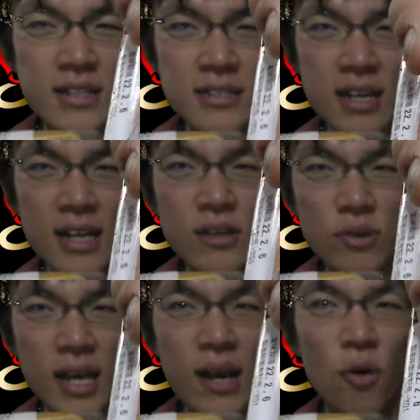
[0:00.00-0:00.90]
最後
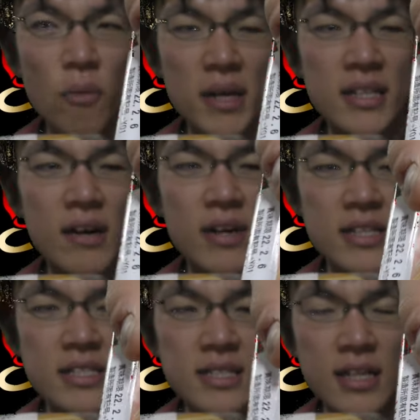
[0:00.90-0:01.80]
に恵方巻き代わり
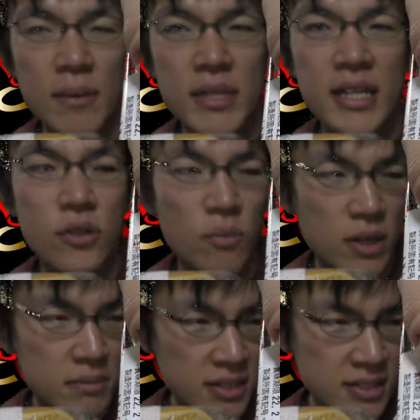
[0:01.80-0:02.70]
にして食べたいと思
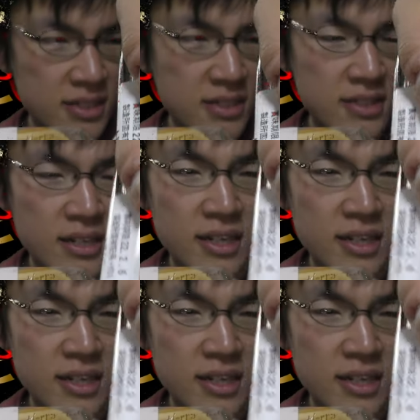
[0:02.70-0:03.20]
います。